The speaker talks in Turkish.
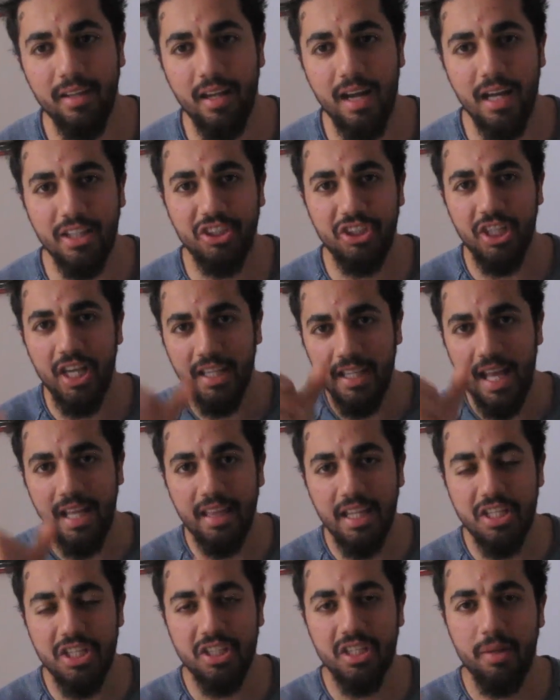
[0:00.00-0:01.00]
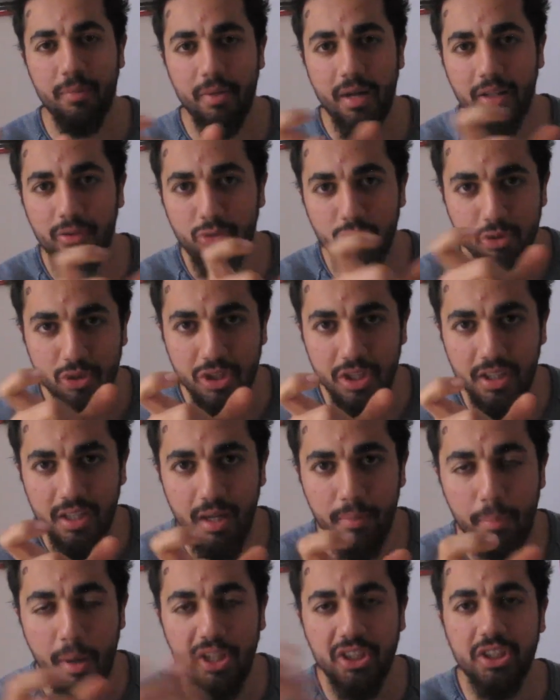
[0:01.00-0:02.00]
Aşağı geldi açıklama Türkçe
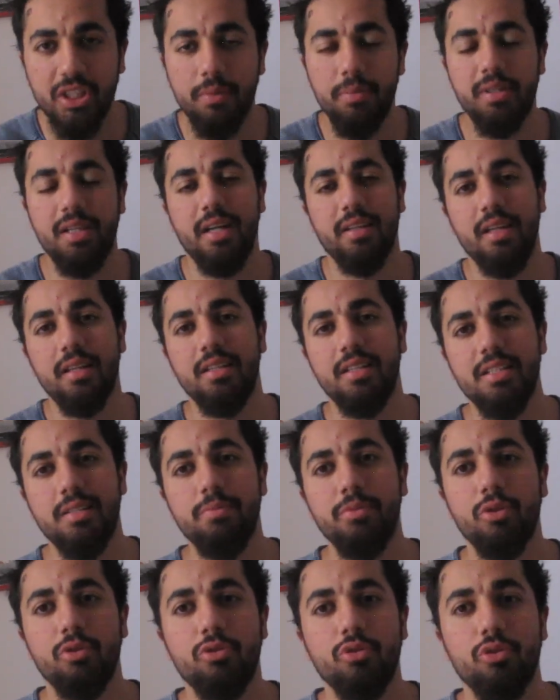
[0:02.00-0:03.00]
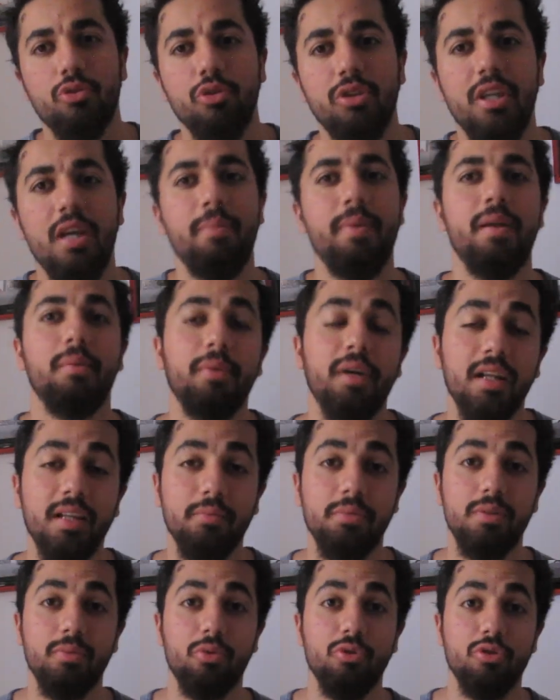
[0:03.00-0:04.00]
diye. Başka bir kanalın ismi gözüküyor. Niye benim kanalım
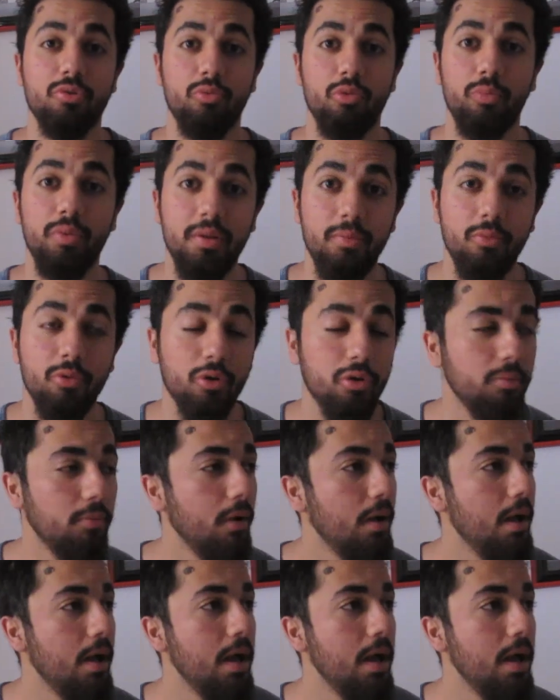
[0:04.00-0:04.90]
ismi gözükmüyor bilmiyorum.